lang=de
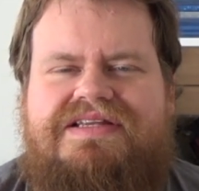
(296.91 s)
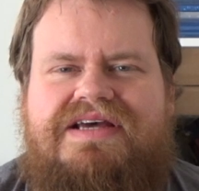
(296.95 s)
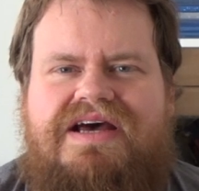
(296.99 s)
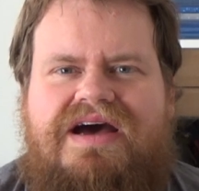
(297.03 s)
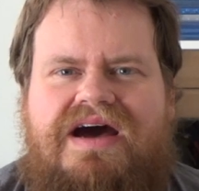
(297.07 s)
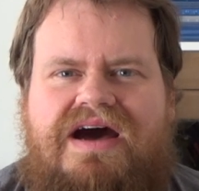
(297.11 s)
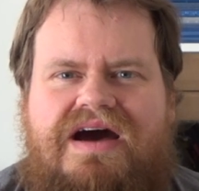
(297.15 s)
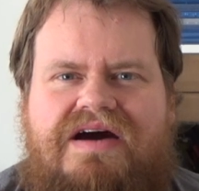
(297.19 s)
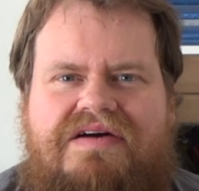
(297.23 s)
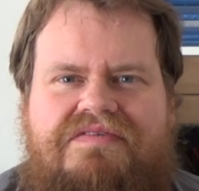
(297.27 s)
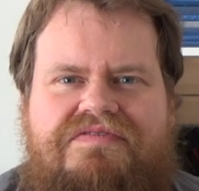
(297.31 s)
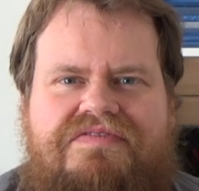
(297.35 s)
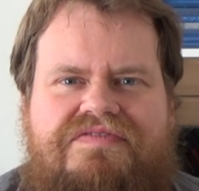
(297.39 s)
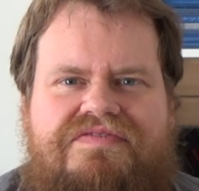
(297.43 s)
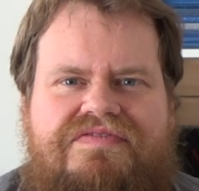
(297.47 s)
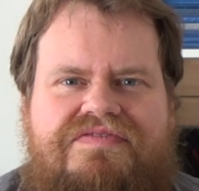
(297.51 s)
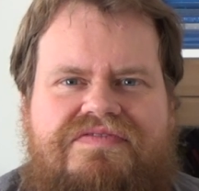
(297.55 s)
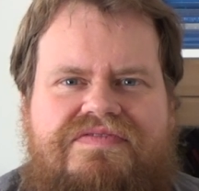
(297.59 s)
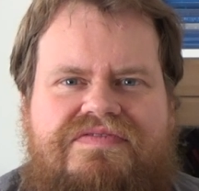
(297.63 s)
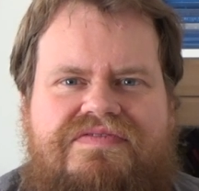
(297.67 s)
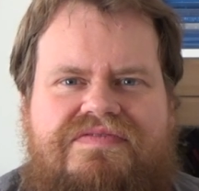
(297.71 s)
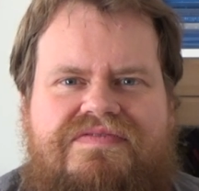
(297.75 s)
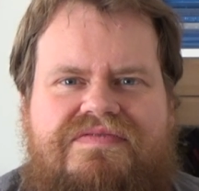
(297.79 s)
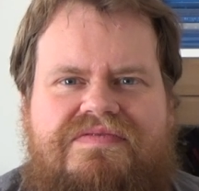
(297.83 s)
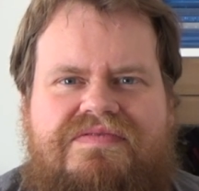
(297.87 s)

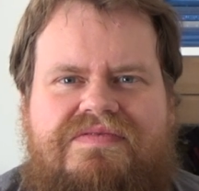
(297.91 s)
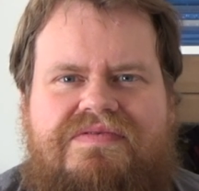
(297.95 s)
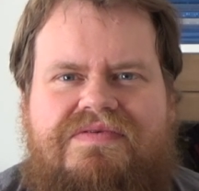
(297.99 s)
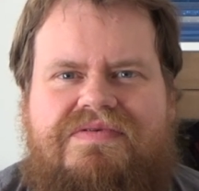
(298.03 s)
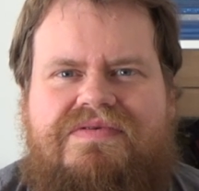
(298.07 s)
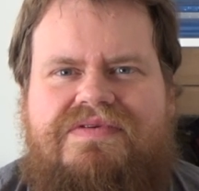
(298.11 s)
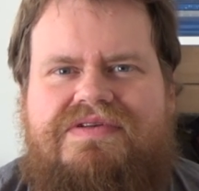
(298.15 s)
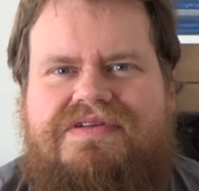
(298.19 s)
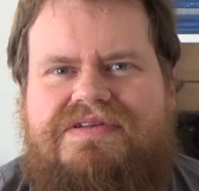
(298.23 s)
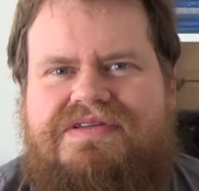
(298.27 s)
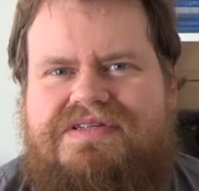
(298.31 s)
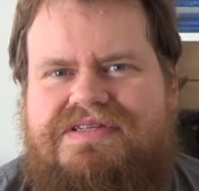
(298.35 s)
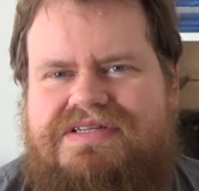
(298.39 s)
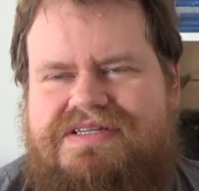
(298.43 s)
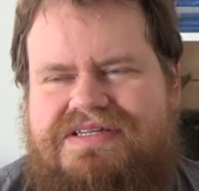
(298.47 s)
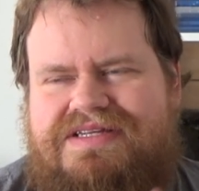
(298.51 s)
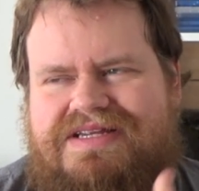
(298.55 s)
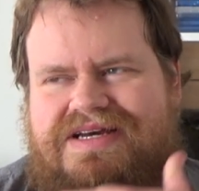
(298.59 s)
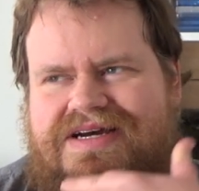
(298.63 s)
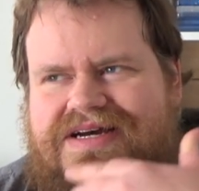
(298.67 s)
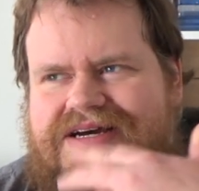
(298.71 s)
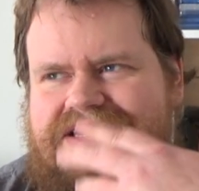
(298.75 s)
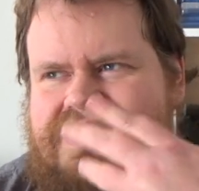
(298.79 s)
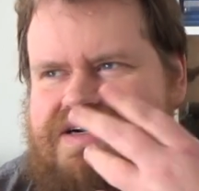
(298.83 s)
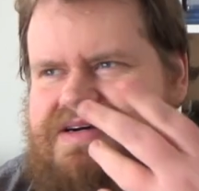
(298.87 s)
traf und
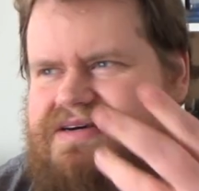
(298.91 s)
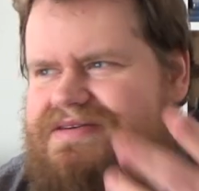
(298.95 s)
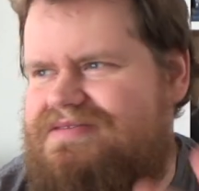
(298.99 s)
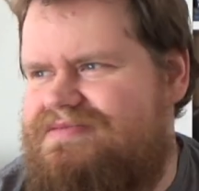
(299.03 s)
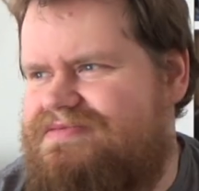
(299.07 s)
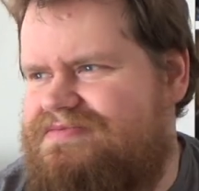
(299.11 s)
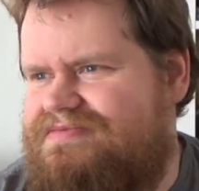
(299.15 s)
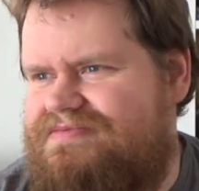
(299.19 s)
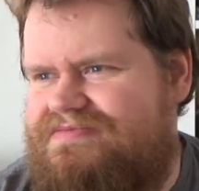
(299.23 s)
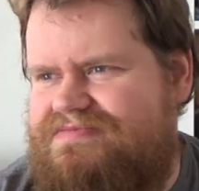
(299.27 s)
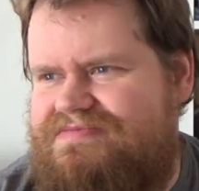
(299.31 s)
da